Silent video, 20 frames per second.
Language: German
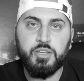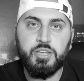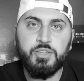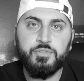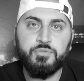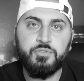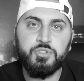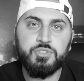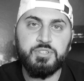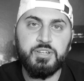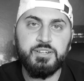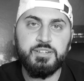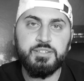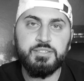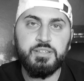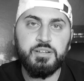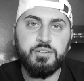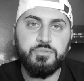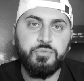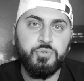Ich wollte
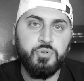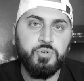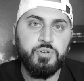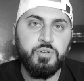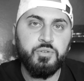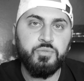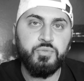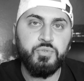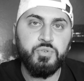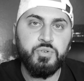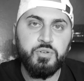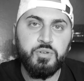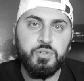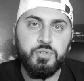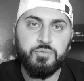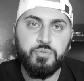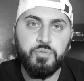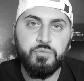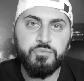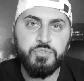Danke sagen, Freunde,
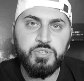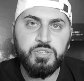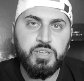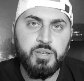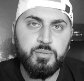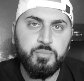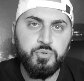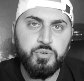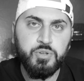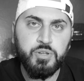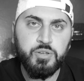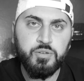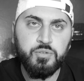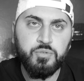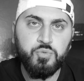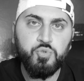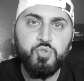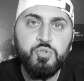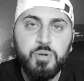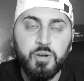für 50
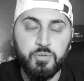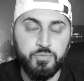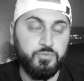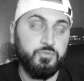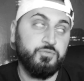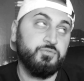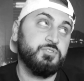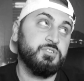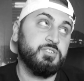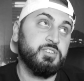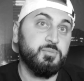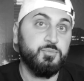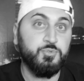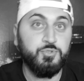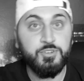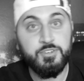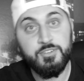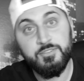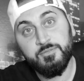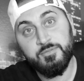Abonnenten, über 50
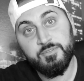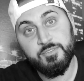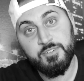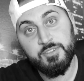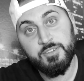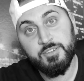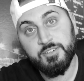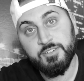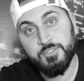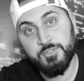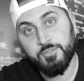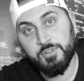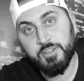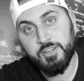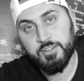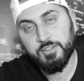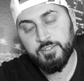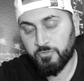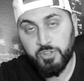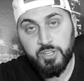Abonnenten äh,
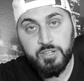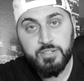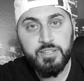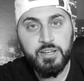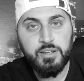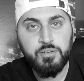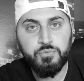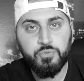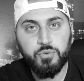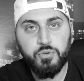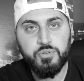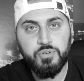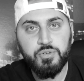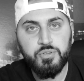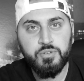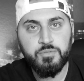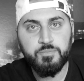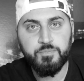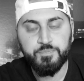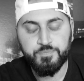sogar. Vielen Dank,
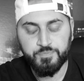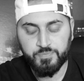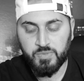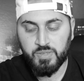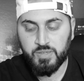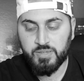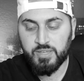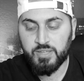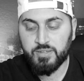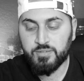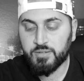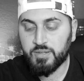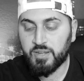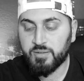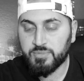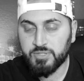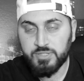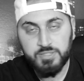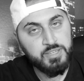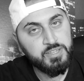Freunde. Ich hätte
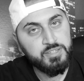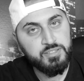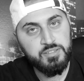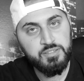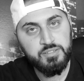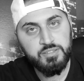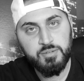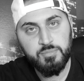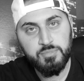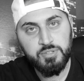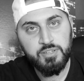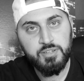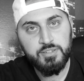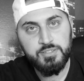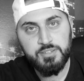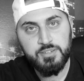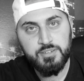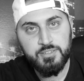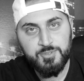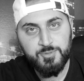damals echt nicht damit
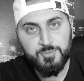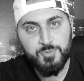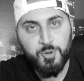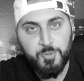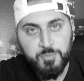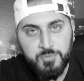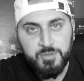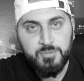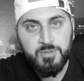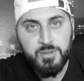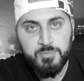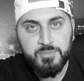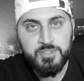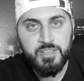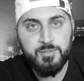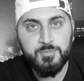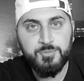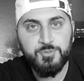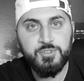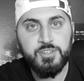gerechnet, dass überhaupt jemand
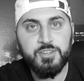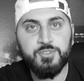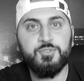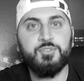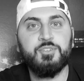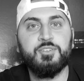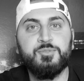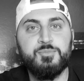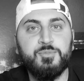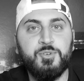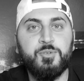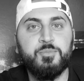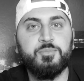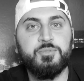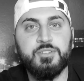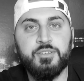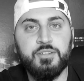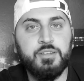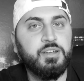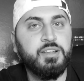mich abonniert oder
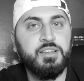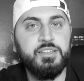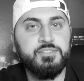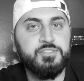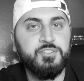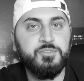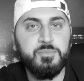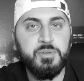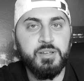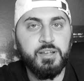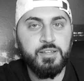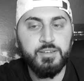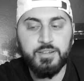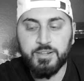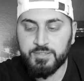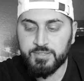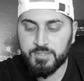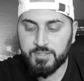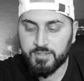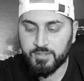überhaupt äh, Klicks auf meinen
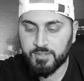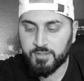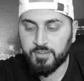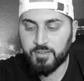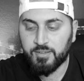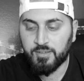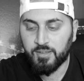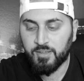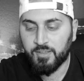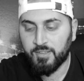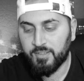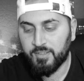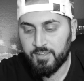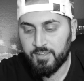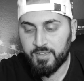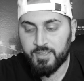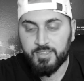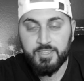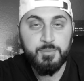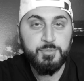Kanal sind. Äh,
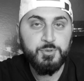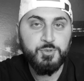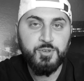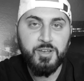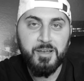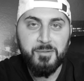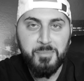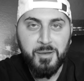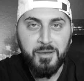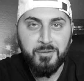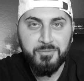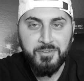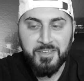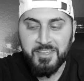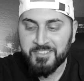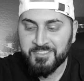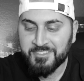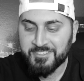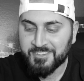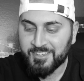jetzt habe ich sogar ein paar
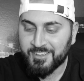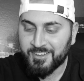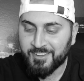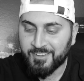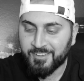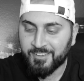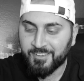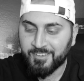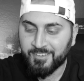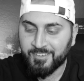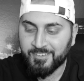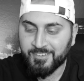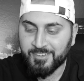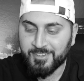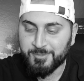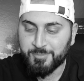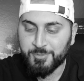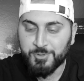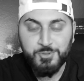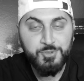Fans, ja.
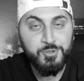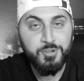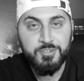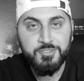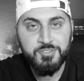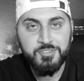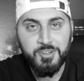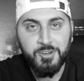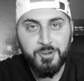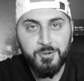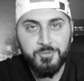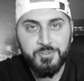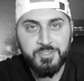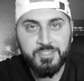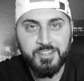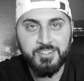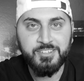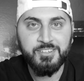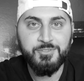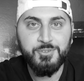Ich bin stolz drauf.
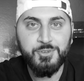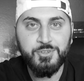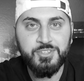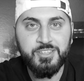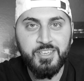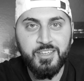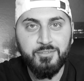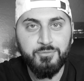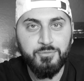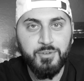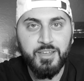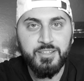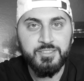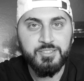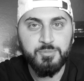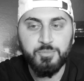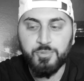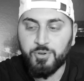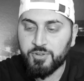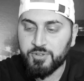Ich danke wirklich jeden Fan,
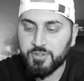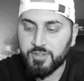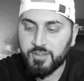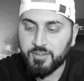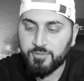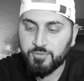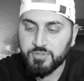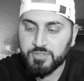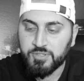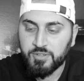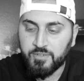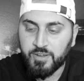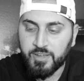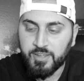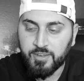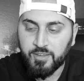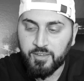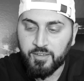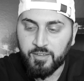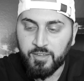Supporter und so
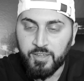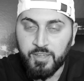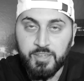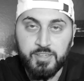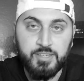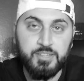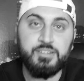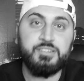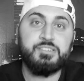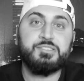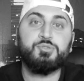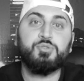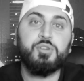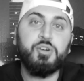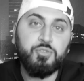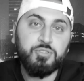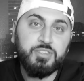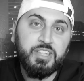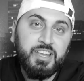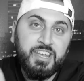weiter. Ich danke
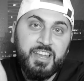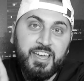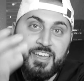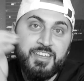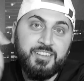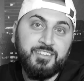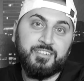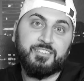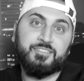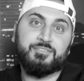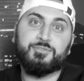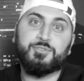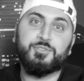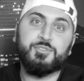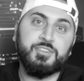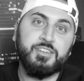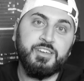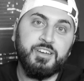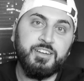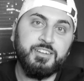sogar auch den Neidern,
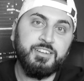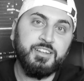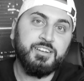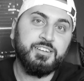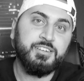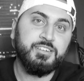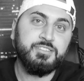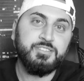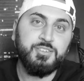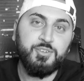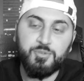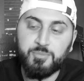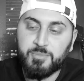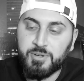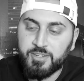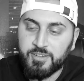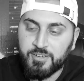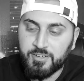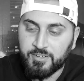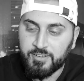Freunde. Ja, danke, dass ihr auch
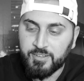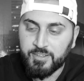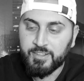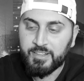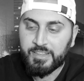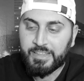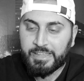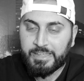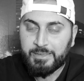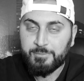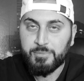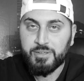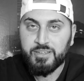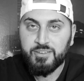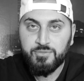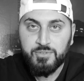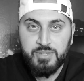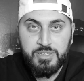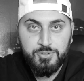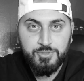meine,
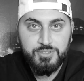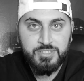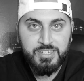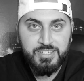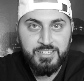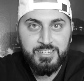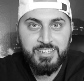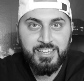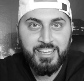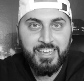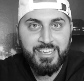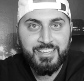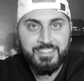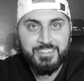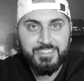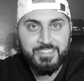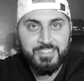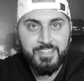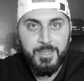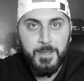meine Videos
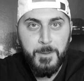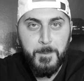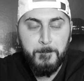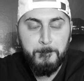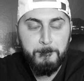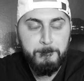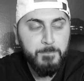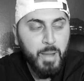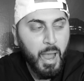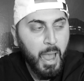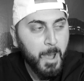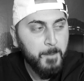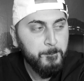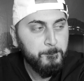indirekt ähm,